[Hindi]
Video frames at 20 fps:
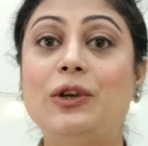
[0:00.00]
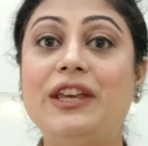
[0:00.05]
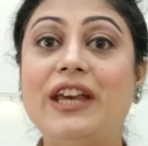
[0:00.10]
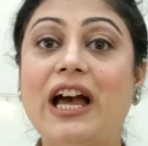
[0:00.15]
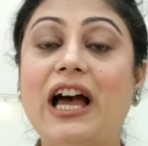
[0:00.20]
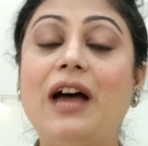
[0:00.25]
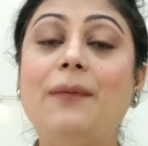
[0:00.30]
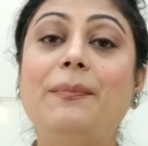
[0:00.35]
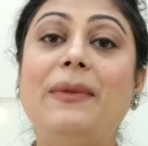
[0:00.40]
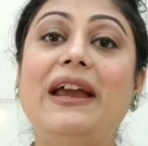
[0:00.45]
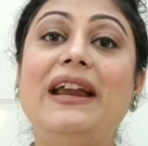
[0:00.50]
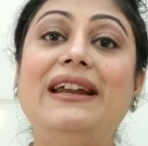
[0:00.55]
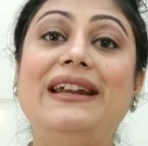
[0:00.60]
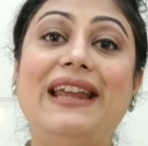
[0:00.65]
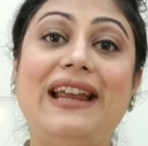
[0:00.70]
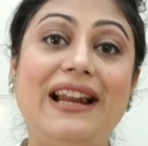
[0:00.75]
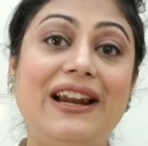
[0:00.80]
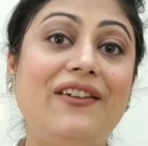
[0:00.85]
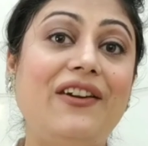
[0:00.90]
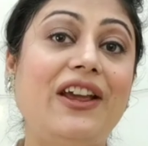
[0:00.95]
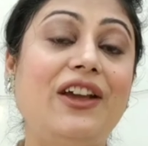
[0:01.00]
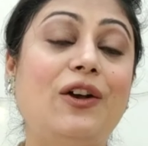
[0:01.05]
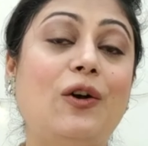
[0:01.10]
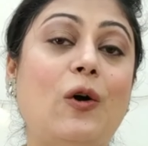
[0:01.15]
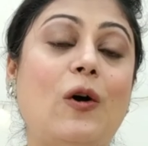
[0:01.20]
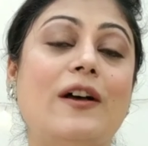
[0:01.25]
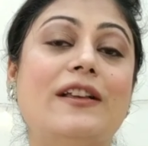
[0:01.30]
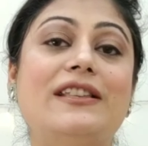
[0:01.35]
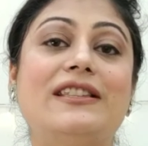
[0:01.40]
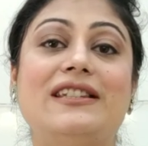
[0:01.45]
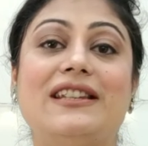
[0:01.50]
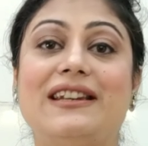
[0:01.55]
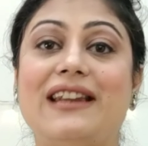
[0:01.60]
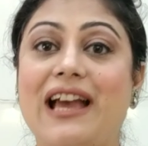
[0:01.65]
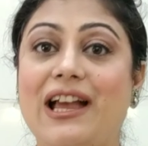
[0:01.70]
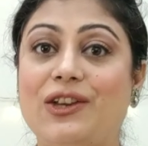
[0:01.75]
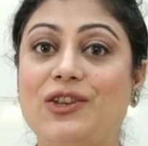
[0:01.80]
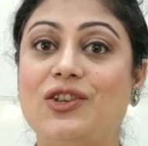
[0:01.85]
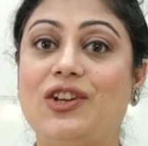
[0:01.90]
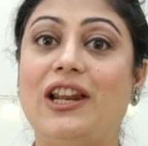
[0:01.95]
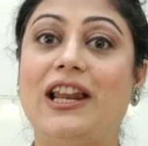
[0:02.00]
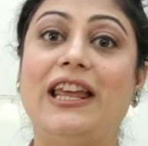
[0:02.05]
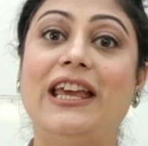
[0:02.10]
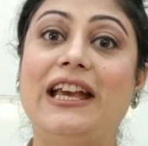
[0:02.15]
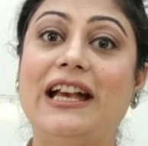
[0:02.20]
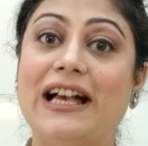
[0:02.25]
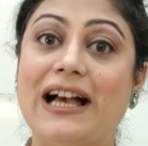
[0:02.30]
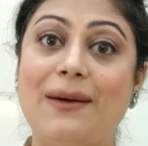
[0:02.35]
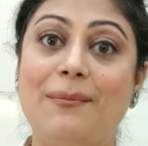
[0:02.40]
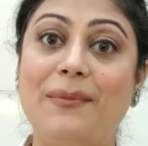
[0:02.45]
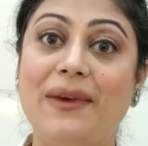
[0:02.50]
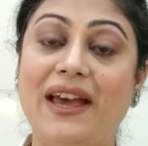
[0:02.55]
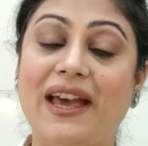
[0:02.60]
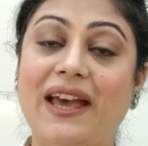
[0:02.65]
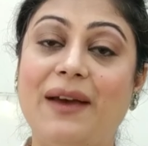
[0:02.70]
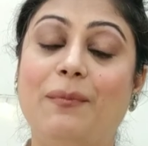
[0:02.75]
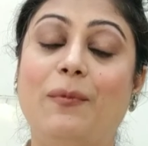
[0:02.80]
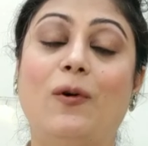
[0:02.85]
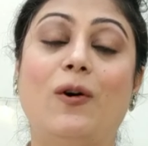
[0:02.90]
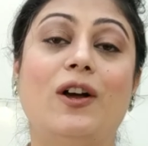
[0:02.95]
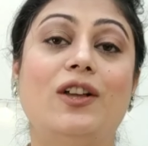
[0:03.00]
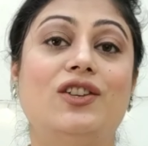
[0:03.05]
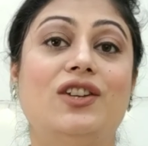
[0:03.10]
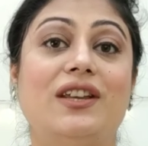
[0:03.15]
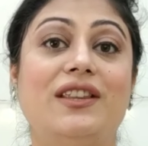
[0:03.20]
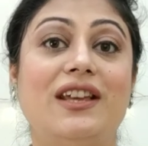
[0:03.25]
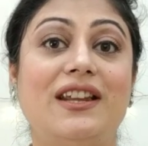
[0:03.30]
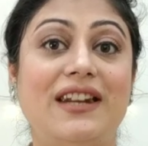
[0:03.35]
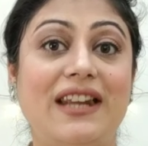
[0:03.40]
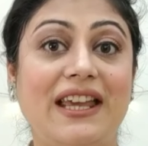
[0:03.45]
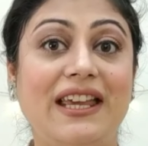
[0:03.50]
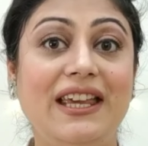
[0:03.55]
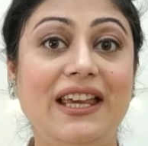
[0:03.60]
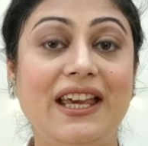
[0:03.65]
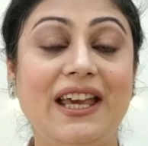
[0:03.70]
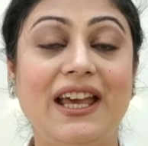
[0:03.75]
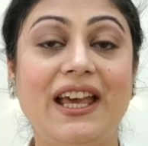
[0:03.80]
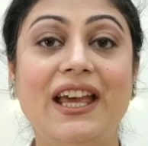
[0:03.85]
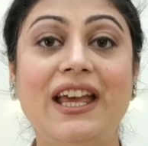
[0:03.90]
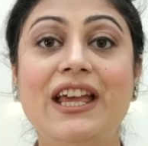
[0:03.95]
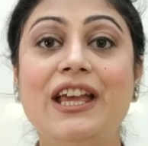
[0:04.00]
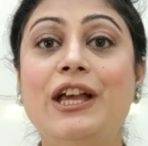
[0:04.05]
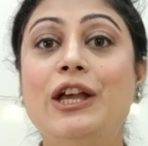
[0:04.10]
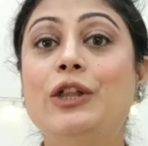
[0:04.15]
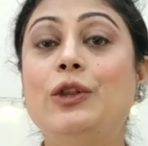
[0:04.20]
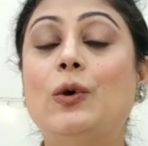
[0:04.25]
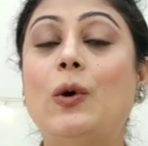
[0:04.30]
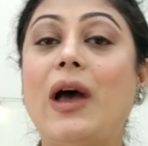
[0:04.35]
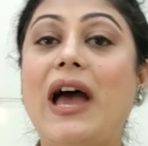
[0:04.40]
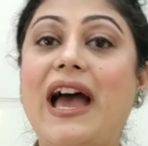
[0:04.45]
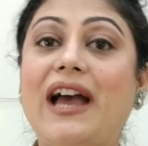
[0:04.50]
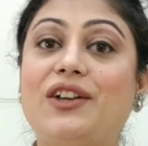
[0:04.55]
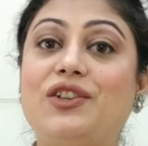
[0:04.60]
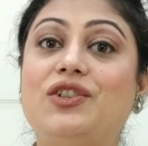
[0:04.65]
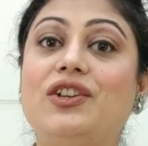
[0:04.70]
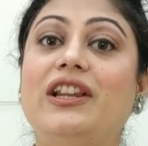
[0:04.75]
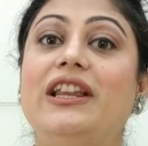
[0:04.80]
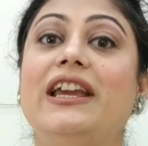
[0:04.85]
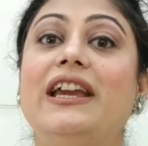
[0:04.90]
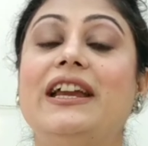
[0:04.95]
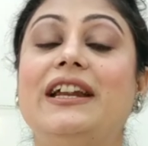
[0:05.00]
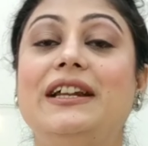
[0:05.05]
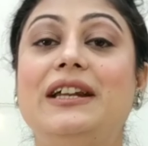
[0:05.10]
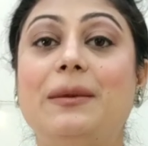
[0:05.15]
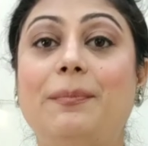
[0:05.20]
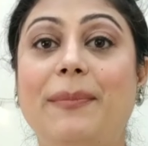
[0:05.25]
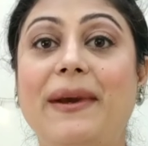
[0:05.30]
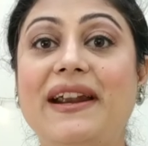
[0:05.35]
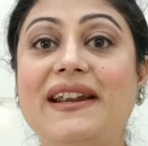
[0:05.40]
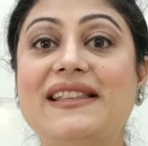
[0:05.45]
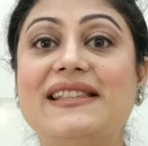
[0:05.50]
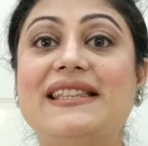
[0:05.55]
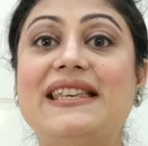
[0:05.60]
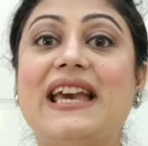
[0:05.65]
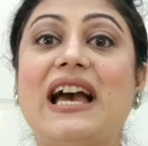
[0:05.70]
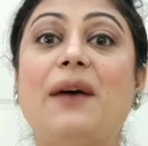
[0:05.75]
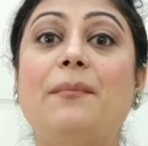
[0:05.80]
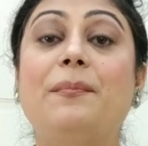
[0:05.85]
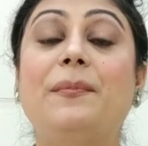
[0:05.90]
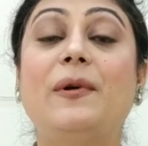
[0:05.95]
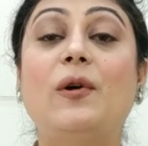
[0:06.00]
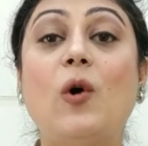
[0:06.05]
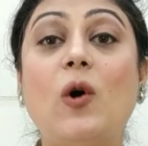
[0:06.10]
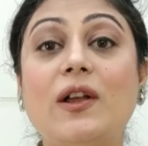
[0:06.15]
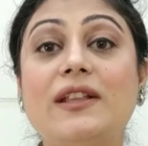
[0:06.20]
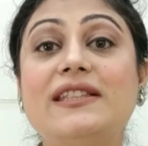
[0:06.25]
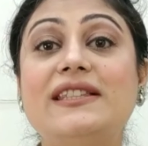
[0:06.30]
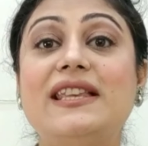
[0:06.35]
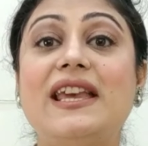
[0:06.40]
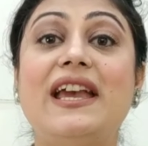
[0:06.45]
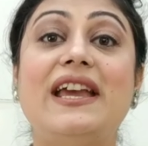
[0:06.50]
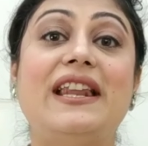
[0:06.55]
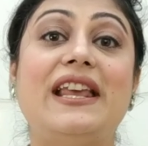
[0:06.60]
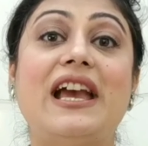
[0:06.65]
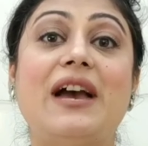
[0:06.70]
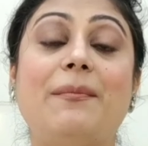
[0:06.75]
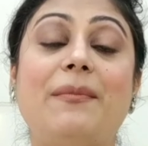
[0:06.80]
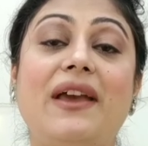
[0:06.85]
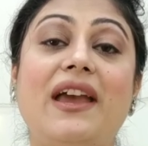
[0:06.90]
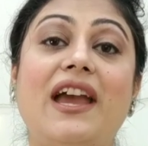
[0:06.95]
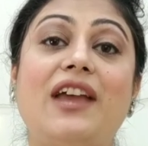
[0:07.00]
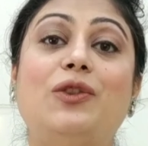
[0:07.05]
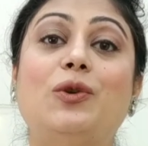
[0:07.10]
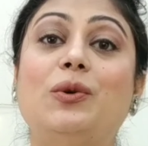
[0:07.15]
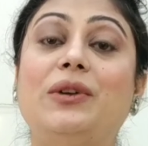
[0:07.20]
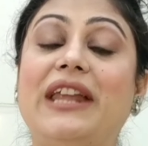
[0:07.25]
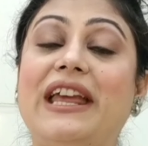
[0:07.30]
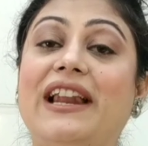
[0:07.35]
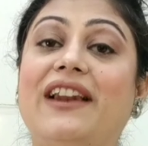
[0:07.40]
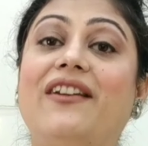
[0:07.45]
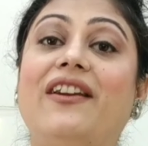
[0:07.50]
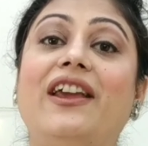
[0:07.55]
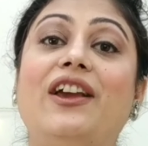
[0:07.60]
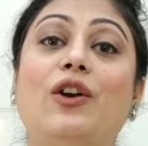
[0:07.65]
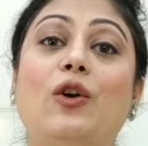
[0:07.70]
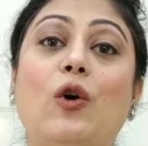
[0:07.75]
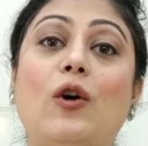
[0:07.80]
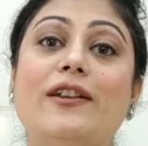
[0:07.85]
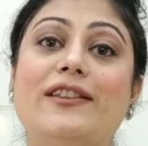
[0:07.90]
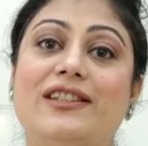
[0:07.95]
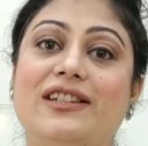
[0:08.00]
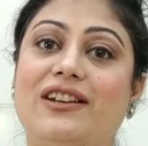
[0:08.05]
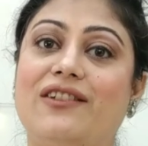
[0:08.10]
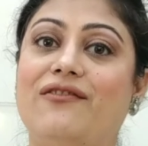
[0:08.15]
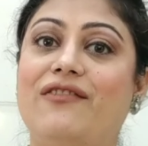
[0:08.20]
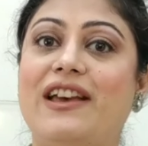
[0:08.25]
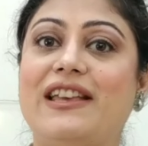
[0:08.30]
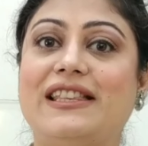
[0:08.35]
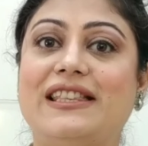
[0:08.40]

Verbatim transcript: तो यहाँ पे टेलरिंग कॉस्ट नेचुरली कम है बहुत ज़्यादा नहीं है तो एक्चुअली इट डिपेंड्स कि आप कौन से एरिया में हैं तो टेलरिंग कॉस्ट